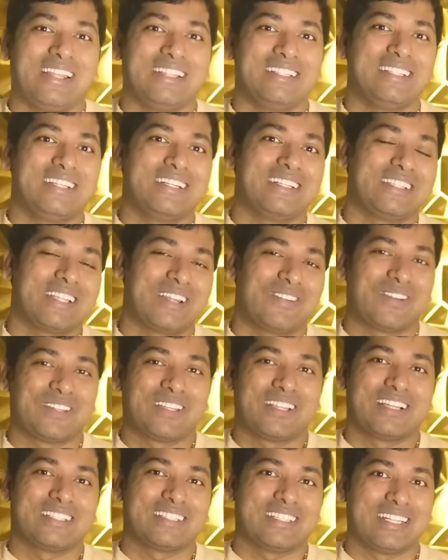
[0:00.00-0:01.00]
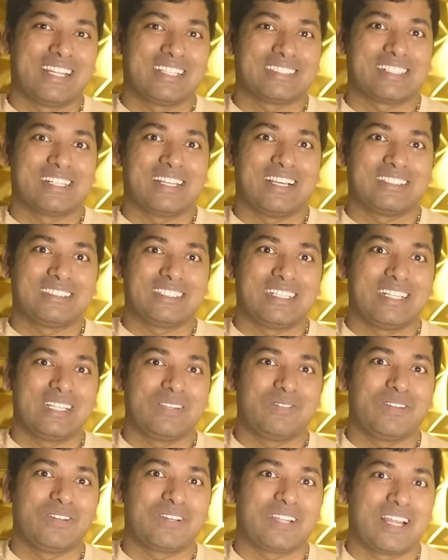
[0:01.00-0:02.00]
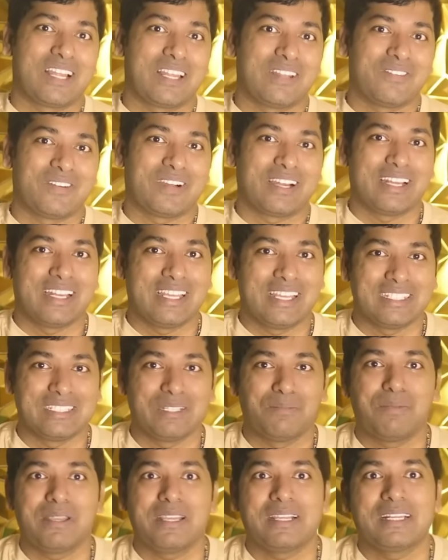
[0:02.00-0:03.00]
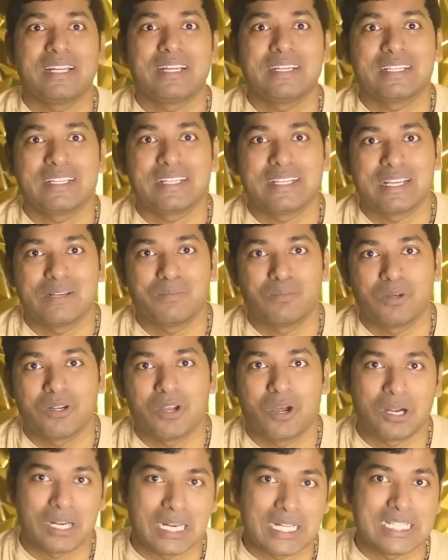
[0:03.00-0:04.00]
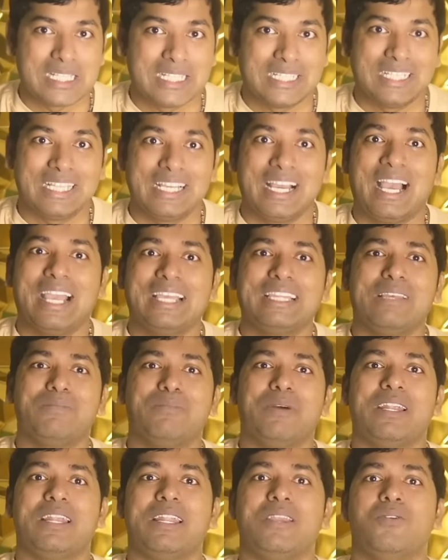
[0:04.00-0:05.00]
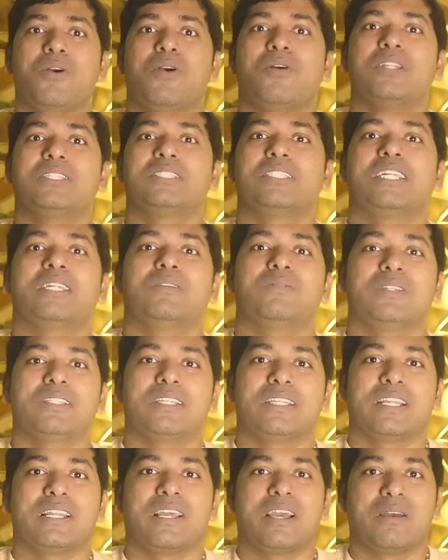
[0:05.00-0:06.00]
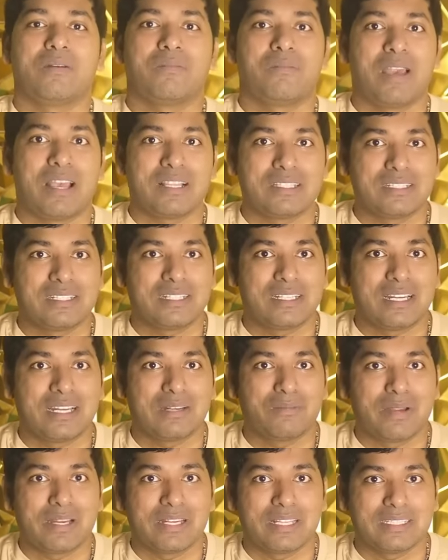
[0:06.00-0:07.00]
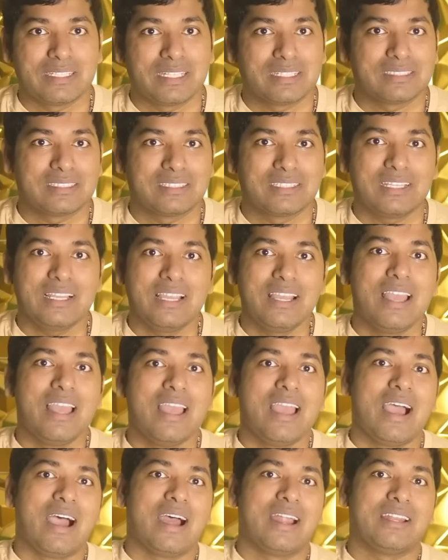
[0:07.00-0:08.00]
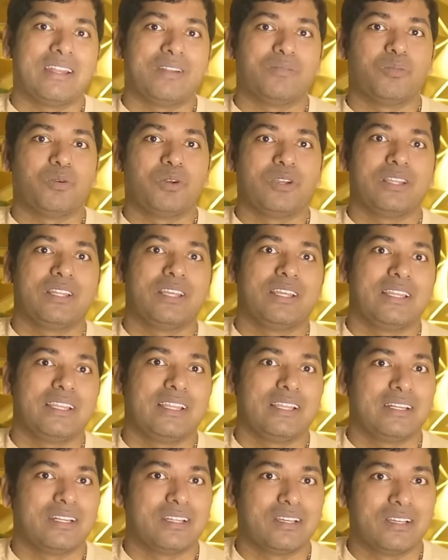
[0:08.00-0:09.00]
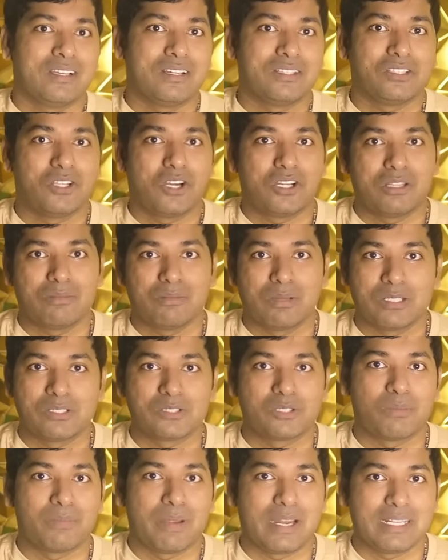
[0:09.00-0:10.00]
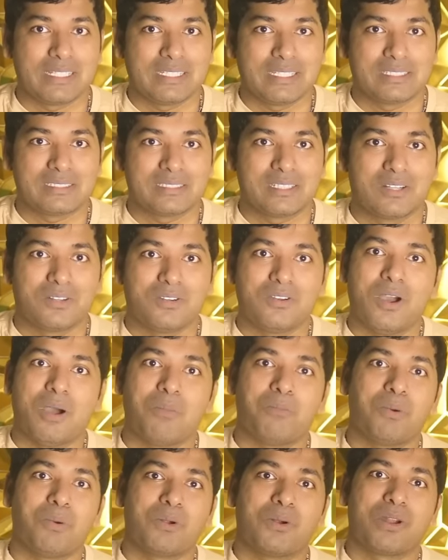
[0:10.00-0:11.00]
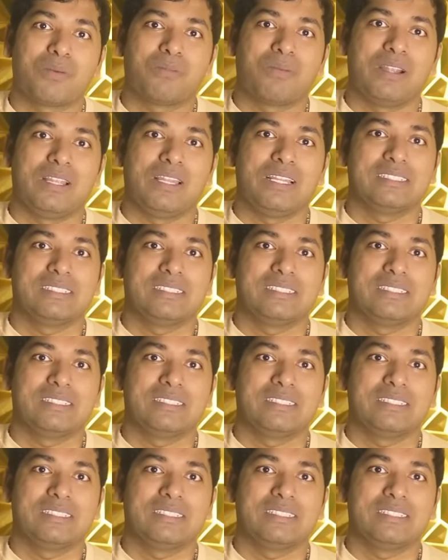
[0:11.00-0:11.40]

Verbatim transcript: ఇన్సిడెంట్ తర్వాత అతను అసలు ఆ స్టేడియంలోకి రానివ్వకండి అని చెప్పి ఇంగ్లాండ్ క్రికెట్ బోర్డు ఆర్డర్ ఇచ్చింది అయితే మళ్ళీ ఓవల్ స్టేడియంలో జరిగిన మ్యాచ్ ఇంగ్లాండ్ బ్యాటింగ్ చేస్తుంది అండ్ మోయిన్ అలీ అండ్ జానీ బేస్ట్ బ్యాటింగ్ చేస్తున్నారు అప్పుడు కూడా మళ్ళీ